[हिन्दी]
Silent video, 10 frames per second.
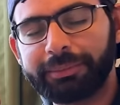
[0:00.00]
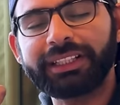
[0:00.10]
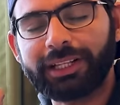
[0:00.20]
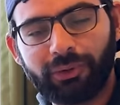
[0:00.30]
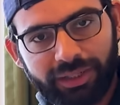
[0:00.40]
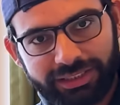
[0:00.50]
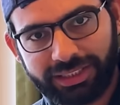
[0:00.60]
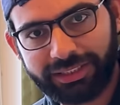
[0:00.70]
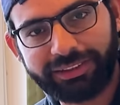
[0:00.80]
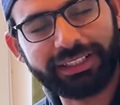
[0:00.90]
बेहतर
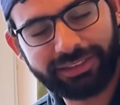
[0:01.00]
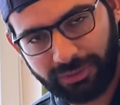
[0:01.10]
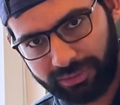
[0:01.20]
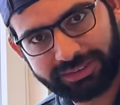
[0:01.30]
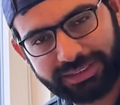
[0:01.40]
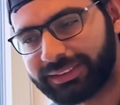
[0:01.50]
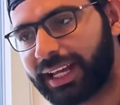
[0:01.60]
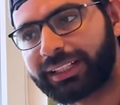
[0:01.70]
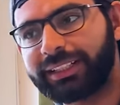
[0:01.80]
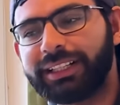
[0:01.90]
लोकेशन की वजह से यूनिवर्सिटी
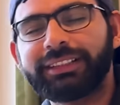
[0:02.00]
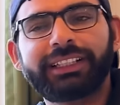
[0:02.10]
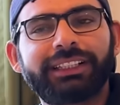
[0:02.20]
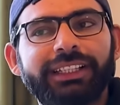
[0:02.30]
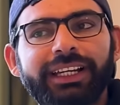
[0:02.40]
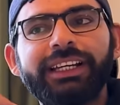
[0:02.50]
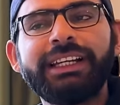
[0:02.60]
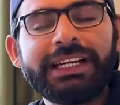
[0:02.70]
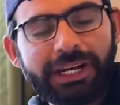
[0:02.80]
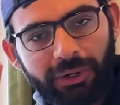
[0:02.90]
सेलेक्ट की जा सकती है
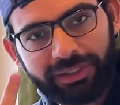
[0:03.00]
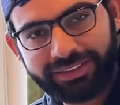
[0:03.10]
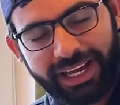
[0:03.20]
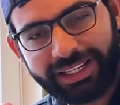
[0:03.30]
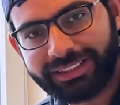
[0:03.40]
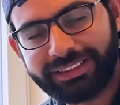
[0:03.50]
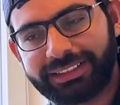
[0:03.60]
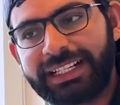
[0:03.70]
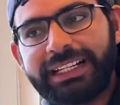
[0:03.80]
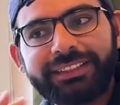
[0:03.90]
और सेकंड चीज़
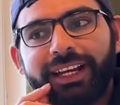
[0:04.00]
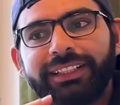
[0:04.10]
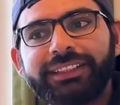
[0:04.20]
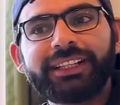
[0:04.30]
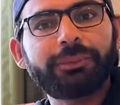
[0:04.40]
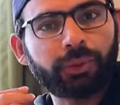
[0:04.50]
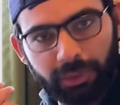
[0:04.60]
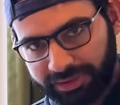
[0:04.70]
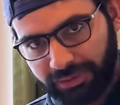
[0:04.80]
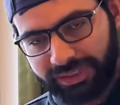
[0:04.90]
सेकंड चीज़ आप
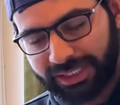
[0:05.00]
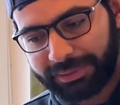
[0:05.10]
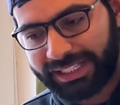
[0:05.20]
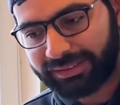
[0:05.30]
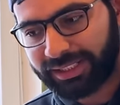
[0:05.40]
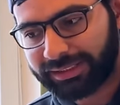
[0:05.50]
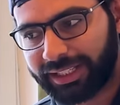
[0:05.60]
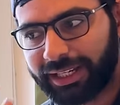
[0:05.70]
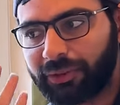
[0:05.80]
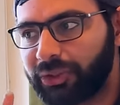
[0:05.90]
जॉब सिचुएशन भी देख सकते
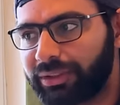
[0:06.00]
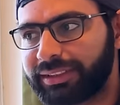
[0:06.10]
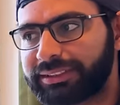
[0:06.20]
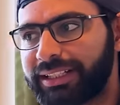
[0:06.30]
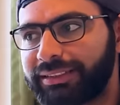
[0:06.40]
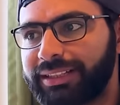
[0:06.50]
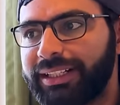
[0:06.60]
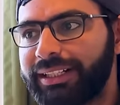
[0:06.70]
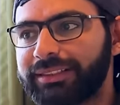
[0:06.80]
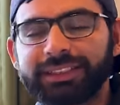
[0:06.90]
हैं कि वो यूनिवर्सिटी किसी
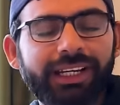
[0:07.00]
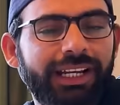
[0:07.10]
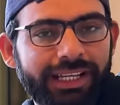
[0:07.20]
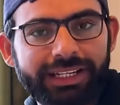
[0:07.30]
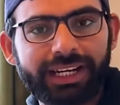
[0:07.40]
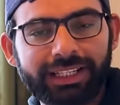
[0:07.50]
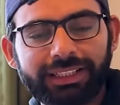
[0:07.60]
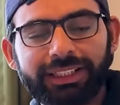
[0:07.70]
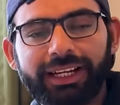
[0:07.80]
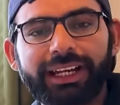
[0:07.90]
इंडस्ट्रियल एरिया के
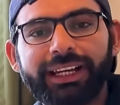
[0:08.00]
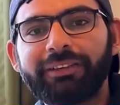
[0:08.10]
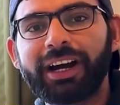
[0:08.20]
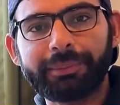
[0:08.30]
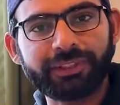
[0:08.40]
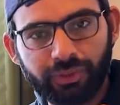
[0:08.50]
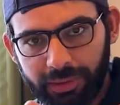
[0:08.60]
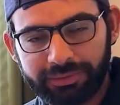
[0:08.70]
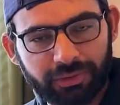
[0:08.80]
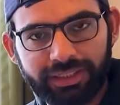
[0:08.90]
अंदर है या वहाँ पर
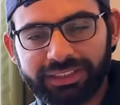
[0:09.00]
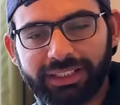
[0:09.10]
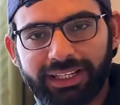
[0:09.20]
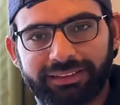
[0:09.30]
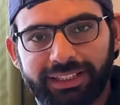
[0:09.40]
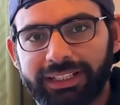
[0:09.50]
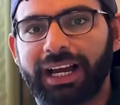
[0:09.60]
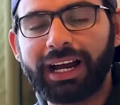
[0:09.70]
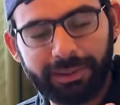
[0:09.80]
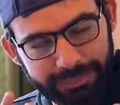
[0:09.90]
जॉब सिचुएशन कैसी है या
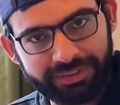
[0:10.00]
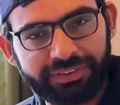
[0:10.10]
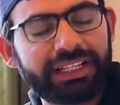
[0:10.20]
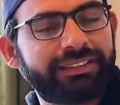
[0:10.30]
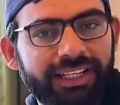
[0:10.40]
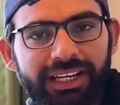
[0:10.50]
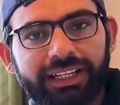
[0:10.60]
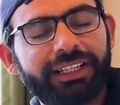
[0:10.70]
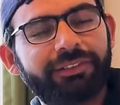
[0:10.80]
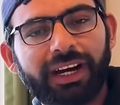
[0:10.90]
आपकी फील्ड से
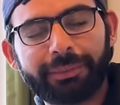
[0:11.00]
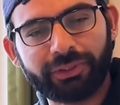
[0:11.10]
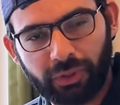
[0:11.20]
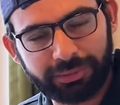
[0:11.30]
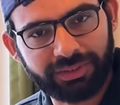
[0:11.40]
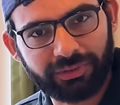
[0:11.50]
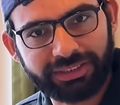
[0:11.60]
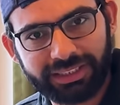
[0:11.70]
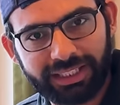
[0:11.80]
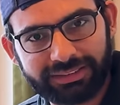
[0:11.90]
रिलेटेड वहाँ पर जॉब
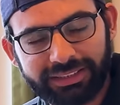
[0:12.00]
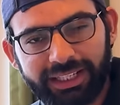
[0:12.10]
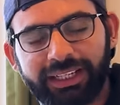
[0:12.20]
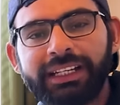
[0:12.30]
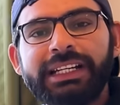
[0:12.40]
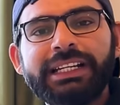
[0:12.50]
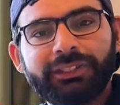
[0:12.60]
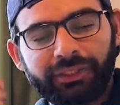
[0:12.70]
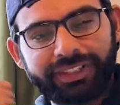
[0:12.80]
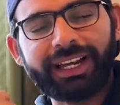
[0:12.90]
सिचुएशन कैसी है
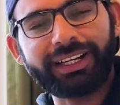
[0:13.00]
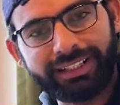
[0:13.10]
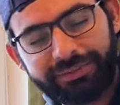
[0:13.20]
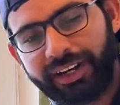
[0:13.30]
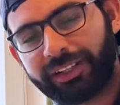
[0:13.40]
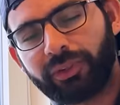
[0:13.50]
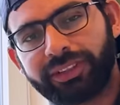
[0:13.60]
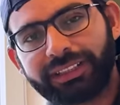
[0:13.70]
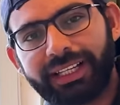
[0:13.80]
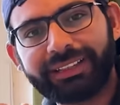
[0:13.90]
तो सेकंड ये फैक्टर हो
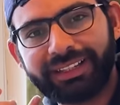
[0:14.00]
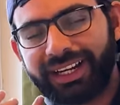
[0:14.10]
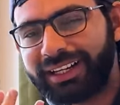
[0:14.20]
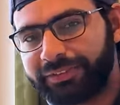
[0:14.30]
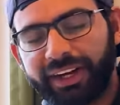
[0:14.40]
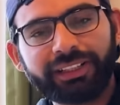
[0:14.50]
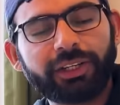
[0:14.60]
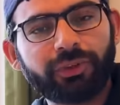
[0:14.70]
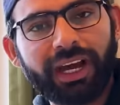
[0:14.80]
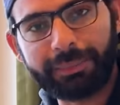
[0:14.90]
सकता है थर्ड फैक्टर
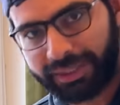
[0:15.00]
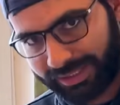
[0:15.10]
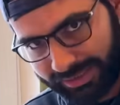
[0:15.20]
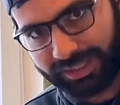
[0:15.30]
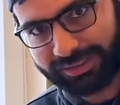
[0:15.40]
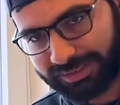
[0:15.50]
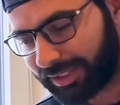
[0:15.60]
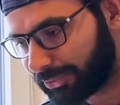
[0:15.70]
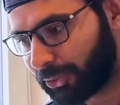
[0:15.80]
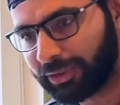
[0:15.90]
जो है आपका इंटरेस्ट
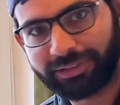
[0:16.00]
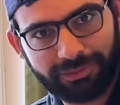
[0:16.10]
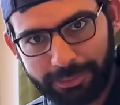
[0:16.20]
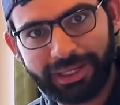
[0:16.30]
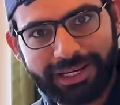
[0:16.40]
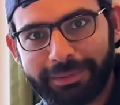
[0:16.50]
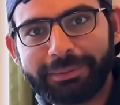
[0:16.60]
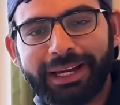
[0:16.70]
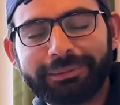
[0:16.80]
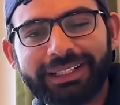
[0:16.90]
ऑफ कोर्स इसको पहले पे
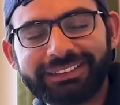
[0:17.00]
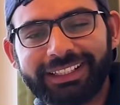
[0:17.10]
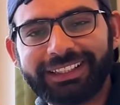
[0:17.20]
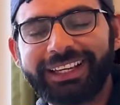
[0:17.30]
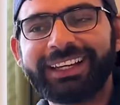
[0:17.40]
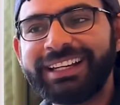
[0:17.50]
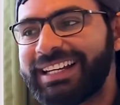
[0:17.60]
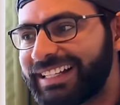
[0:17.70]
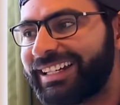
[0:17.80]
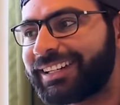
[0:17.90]
भी आप रख सकते हैं
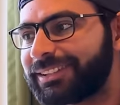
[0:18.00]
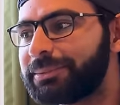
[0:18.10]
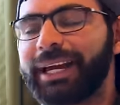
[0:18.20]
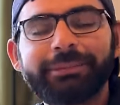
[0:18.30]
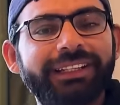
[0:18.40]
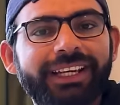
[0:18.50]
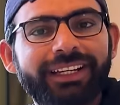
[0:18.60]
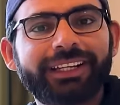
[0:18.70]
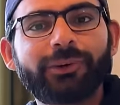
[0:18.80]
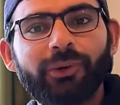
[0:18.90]
इंटरेस्ट भी आपने
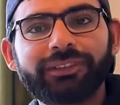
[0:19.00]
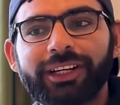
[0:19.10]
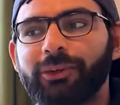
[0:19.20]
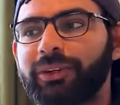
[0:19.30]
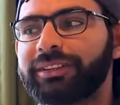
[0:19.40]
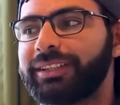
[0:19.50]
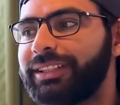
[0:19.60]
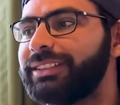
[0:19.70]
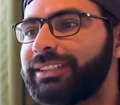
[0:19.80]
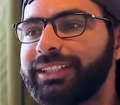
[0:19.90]
देखना है कि कौन सा कोर्स
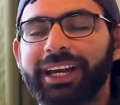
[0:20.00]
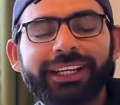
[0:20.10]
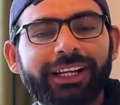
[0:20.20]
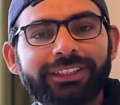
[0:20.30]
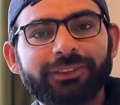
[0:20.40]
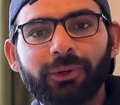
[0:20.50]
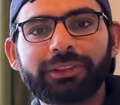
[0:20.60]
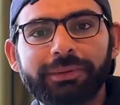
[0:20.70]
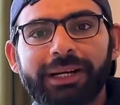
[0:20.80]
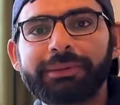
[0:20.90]
ईजी है या किस
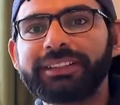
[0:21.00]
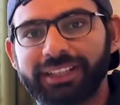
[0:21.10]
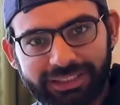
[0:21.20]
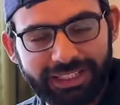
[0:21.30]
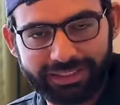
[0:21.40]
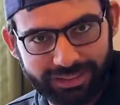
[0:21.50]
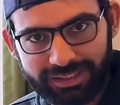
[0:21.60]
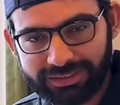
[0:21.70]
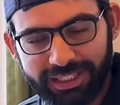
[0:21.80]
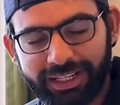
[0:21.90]
कोर्स में आपका ज़्यादा
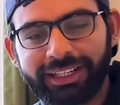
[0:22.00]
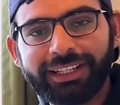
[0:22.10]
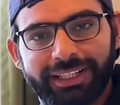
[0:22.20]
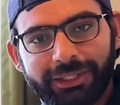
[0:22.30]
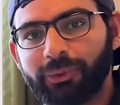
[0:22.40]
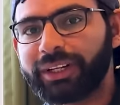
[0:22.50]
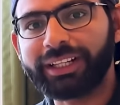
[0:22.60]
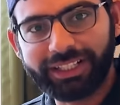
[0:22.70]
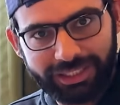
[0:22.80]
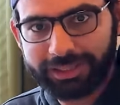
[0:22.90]
इंटरेस्ट है क्योंकि
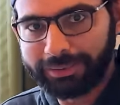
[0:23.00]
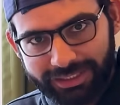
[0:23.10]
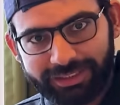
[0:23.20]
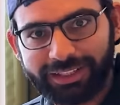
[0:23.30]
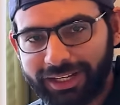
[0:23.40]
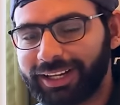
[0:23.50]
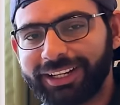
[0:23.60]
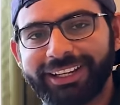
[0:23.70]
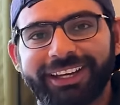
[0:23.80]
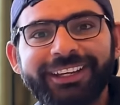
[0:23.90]
डिग्री भी
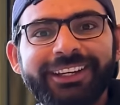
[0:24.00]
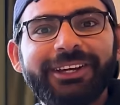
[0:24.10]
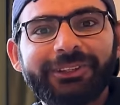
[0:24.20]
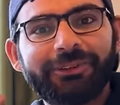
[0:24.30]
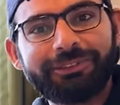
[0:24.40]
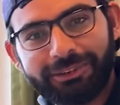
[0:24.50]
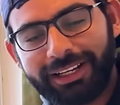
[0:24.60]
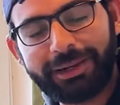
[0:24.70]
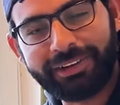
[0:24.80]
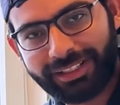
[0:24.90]
निकालनी है तो वो
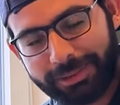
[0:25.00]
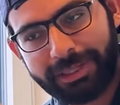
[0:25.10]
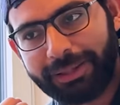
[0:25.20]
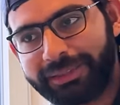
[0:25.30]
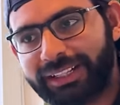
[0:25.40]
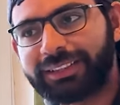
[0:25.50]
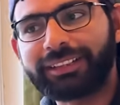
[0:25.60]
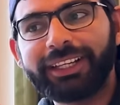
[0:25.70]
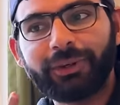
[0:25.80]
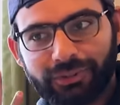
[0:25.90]
वाला फैक्टर भी आप देख
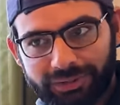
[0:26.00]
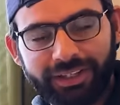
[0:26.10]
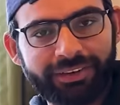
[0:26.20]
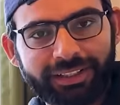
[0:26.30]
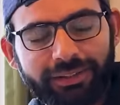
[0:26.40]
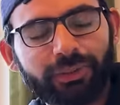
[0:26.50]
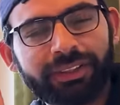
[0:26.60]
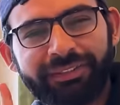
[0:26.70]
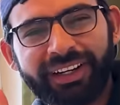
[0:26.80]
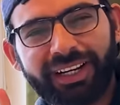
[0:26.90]
सकते हैं और चौथा फैक्टर
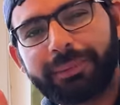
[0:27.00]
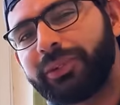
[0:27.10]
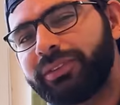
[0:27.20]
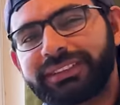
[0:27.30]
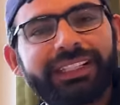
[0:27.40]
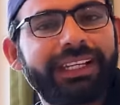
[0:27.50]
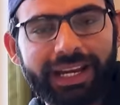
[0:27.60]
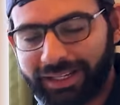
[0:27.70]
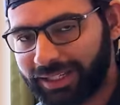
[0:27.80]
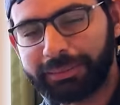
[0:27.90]
चौथा फैक्टर आप यूनिवर्सिटी की
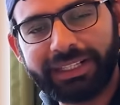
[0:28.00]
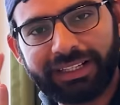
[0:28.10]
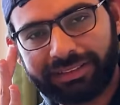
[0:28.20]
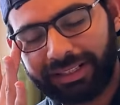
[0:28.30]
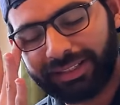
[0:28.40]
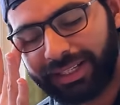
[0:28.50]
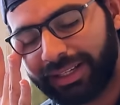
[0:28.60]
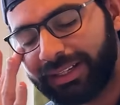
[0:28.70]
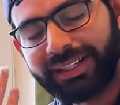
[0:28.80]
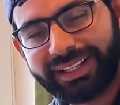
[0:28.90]
रैंकिंग भी देख सकते हैं
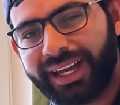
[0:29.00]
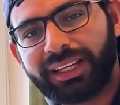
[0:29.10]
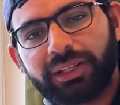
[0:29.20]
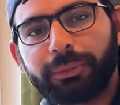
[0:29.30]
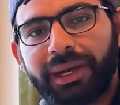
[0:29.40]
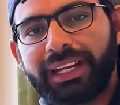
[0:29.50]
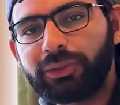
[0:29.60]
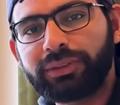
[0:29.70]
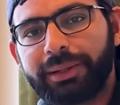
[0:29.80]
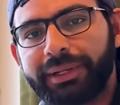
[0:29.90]
रैंकिंग को पहले
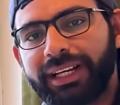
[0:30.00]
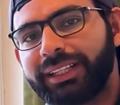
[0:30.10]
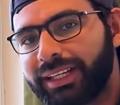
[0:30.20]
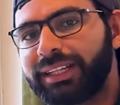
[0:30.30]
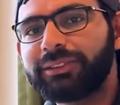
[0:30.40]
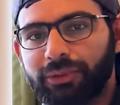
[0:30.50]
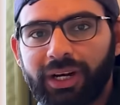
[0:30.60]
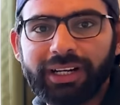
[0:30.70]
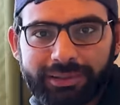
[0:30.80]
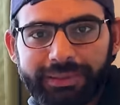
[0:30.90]
दूसरे पे ना देखें इसको
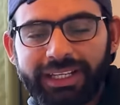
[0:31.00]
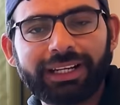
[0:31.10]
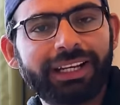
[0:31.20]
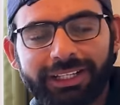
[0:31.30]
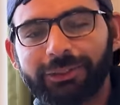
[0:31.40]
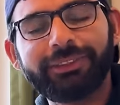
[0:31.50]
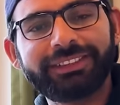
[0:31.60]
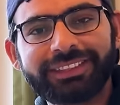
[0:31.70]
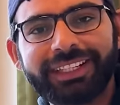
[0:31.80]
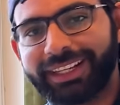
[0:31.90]
आखिर में देख लें कि
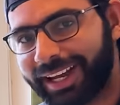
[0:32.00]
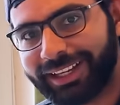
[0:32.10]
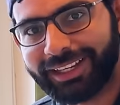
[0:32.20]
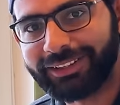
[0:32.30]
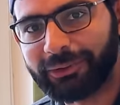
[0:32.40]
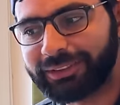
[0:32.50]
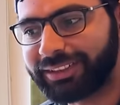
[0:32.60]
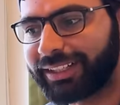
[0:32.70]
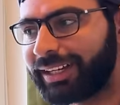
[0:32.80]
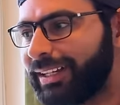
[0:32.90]
यूनिवर्सिटी की रैंकिंग कौन
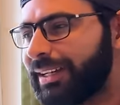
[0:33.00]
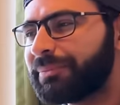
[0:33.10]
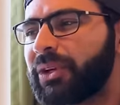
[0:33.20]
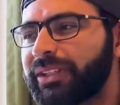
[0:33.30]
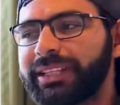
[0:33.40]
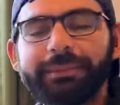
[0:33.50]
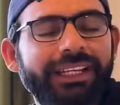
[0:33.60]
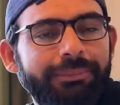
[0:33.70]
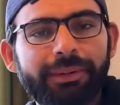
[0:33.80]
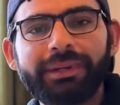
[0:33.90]
सी है क्योंकि
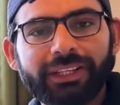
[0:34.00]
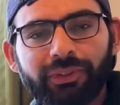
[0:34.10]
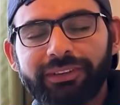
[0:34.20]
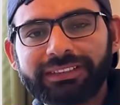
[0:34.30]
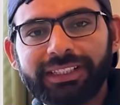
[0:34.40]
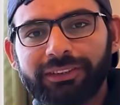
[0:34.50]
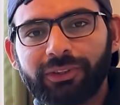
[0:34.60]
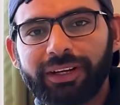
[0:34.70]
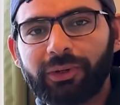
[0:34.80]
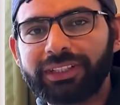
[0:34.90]
जर्मनी की पब्लिक यूनिवर्सिटीज़
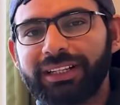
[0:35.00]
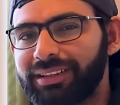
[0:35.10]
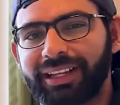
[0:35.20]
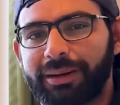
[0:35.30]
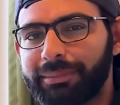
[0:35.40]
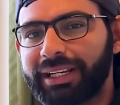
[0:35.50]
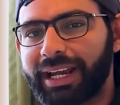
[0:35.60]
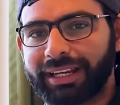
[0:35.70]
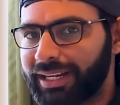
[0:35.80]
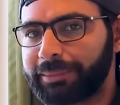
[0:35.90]
जो हैं वो इतनी ज़्यादा अपनी
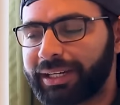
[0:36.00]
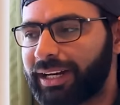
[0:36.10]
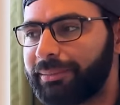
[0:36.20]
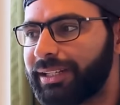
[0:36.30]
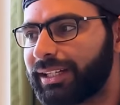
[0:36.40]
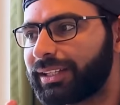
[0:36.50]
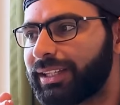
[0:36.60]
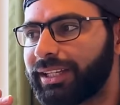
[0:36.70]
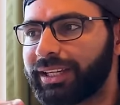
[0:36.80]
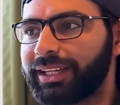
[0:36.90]
रैंकिंग पर काम नहीं
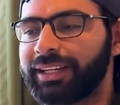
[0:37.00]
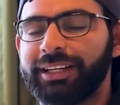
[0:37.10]
करती कि